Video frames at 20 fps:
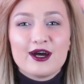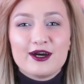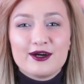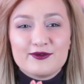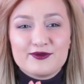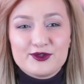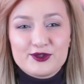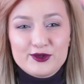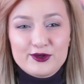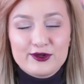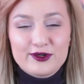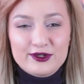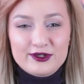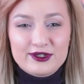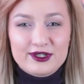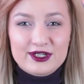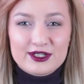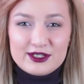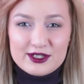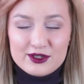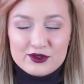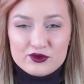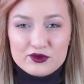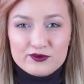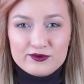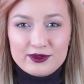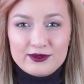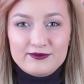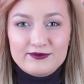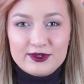А, все
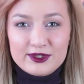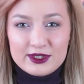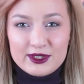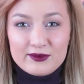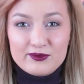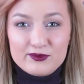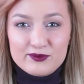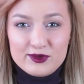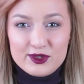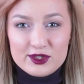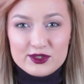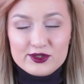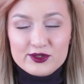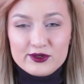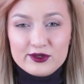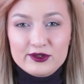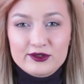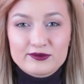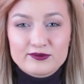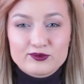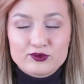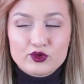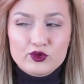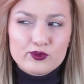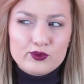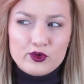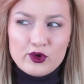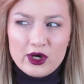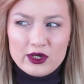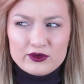расскажу вам в этом видео.
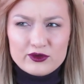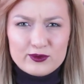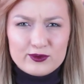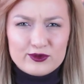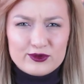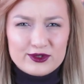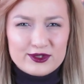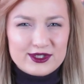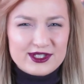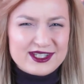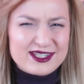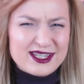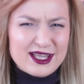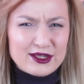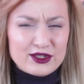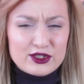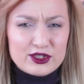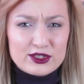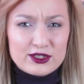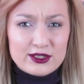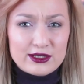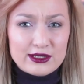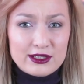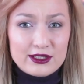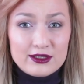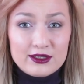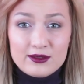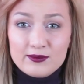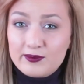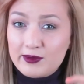Думаю, оно будет достаточно
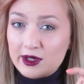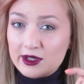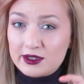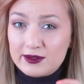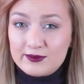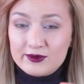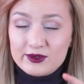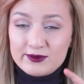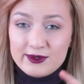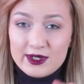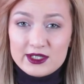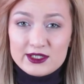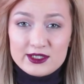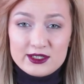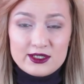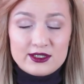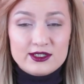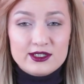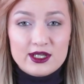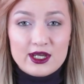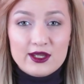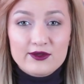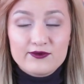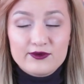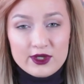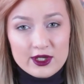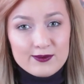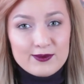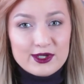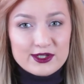длинным, поэтому давайте не
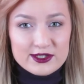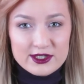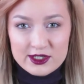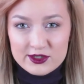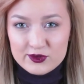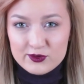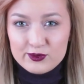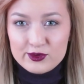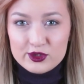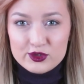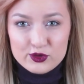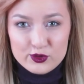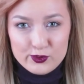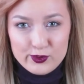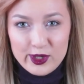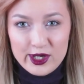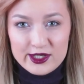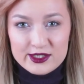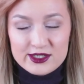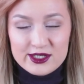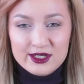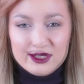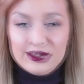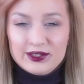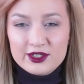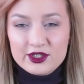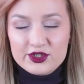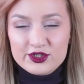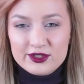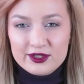терять время, а сразу приступать.
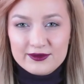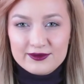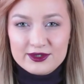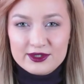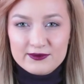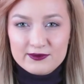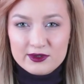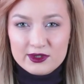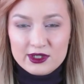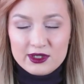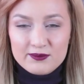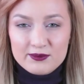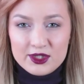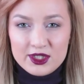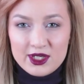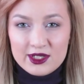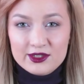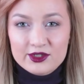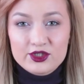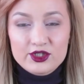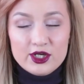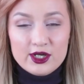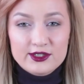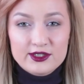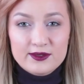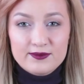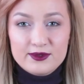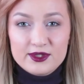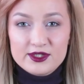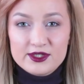Логичнее всего для меня
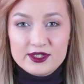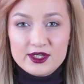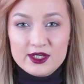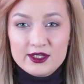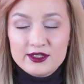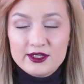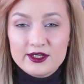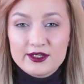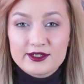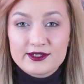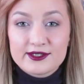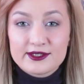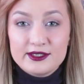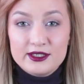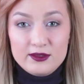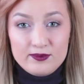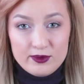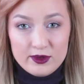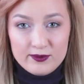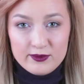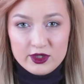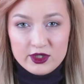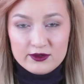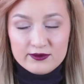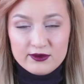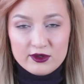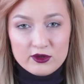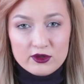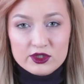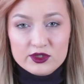начать объяснение с типа
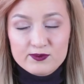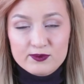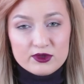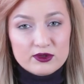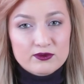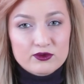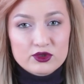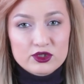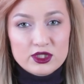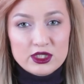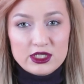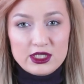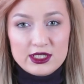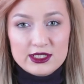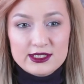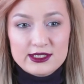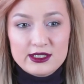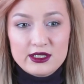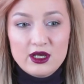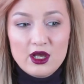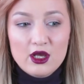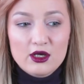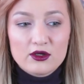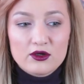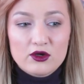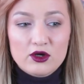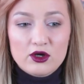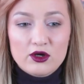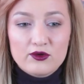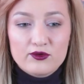моих волос, потому что если
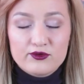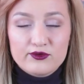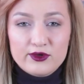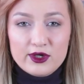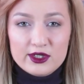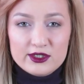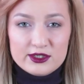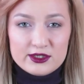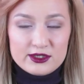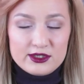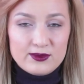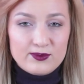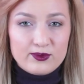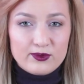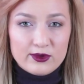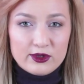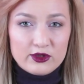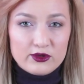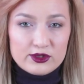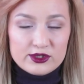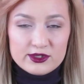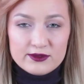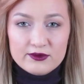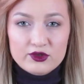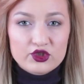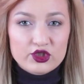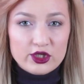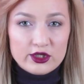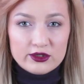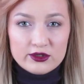у вас тип волос
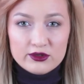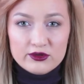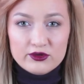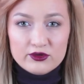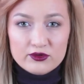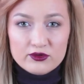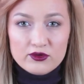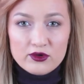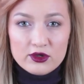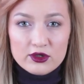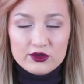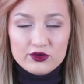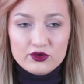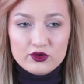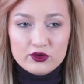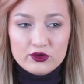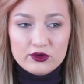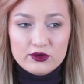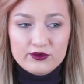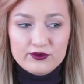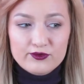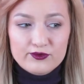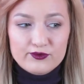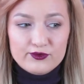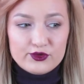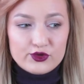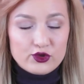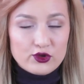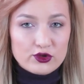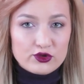совершенно совершенно другой, то
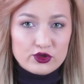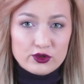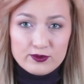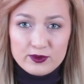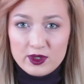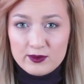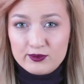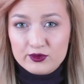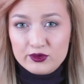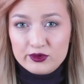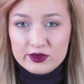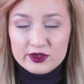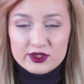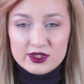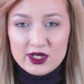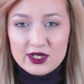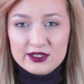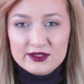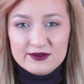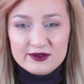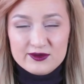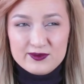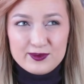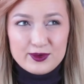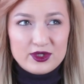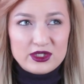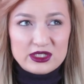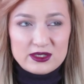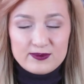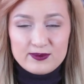все, о чем я буду рассказывать, в
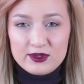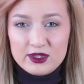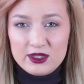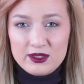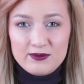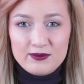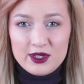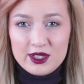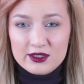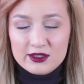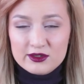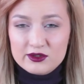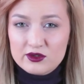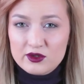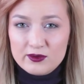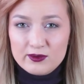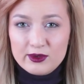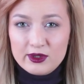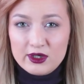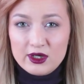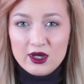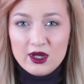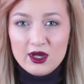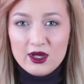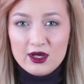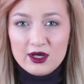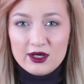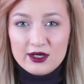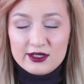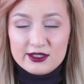принципе, не имеет особо
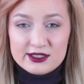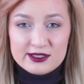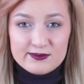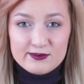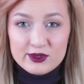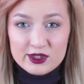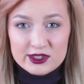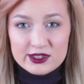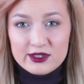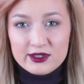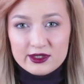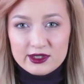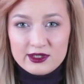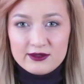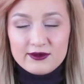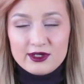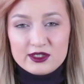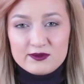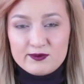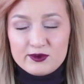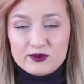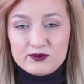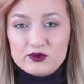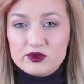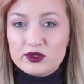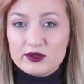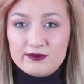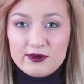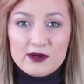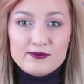а, смысла для вас,
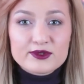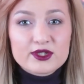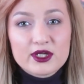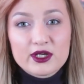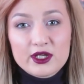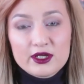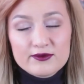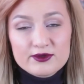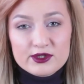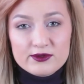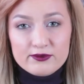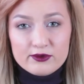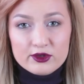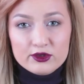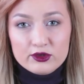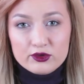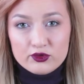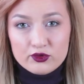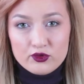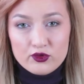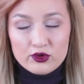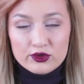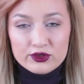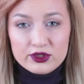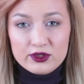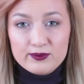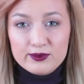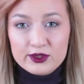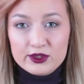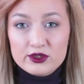потому что вам, скорее всего, этот
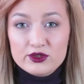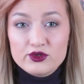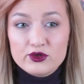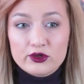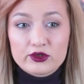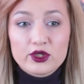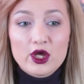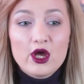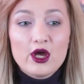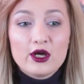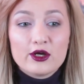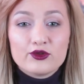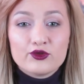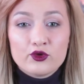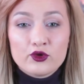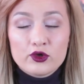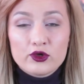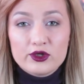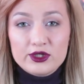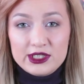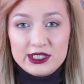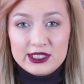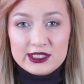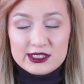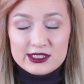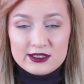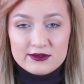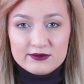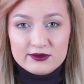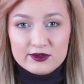уход не подойдет. Но
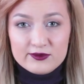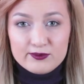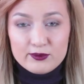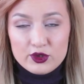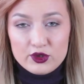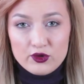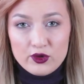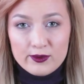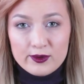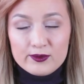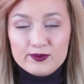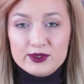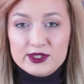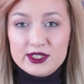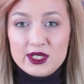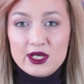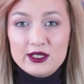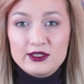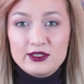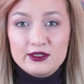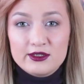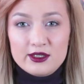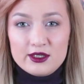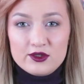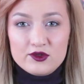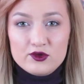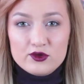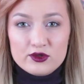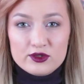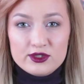если вы в моем описании
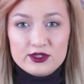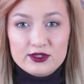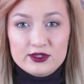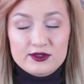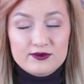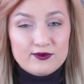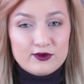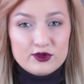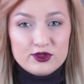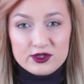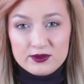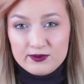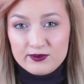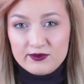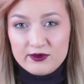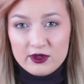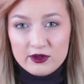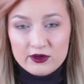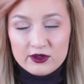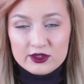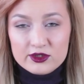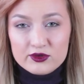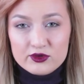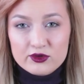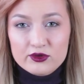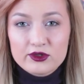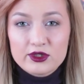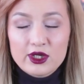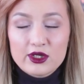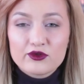найдете свой тип волос,
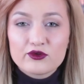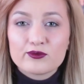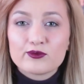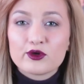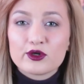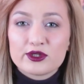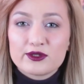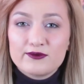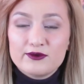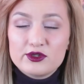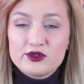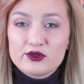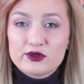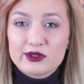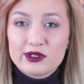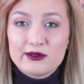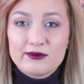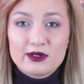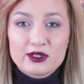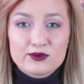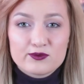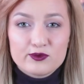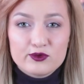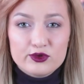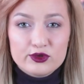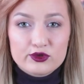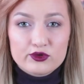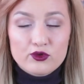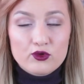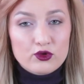то я думаю, это видео для вас
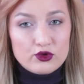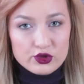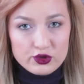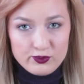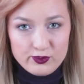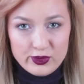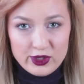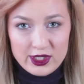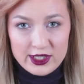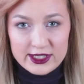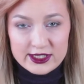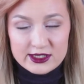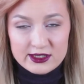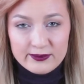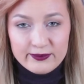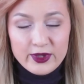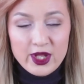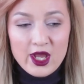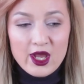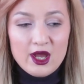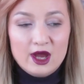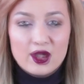будет очень полезным.